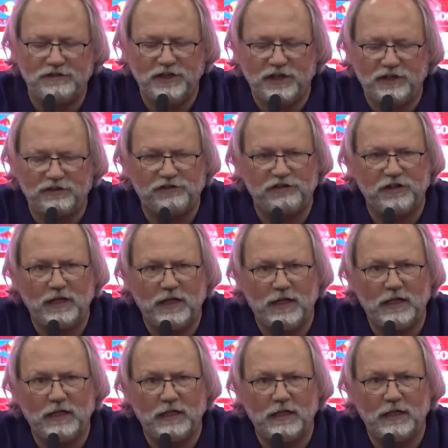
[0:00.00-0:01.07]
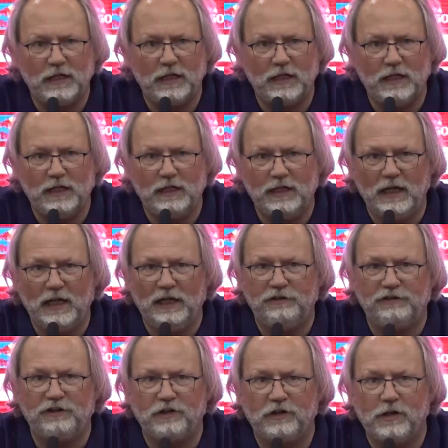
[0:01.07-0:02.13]
điều tốt, nhưng chiến đấu vì màu cờ sắc
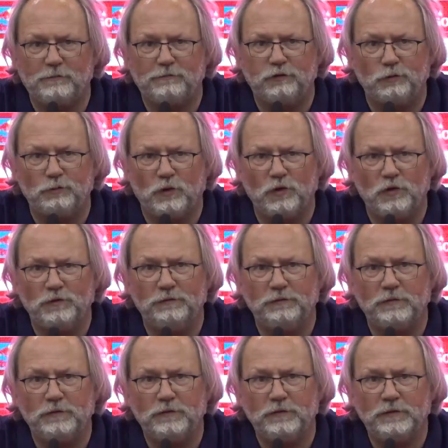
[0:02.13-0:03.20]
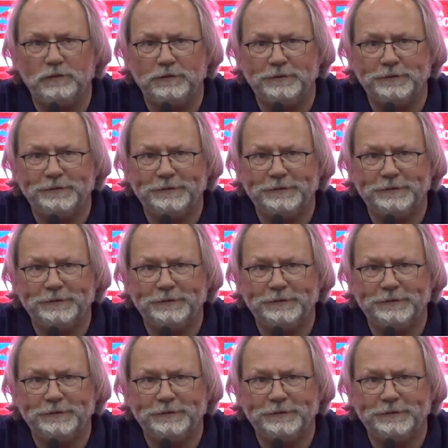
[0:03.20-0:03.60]
áo trên sân còn quan trọng hơn."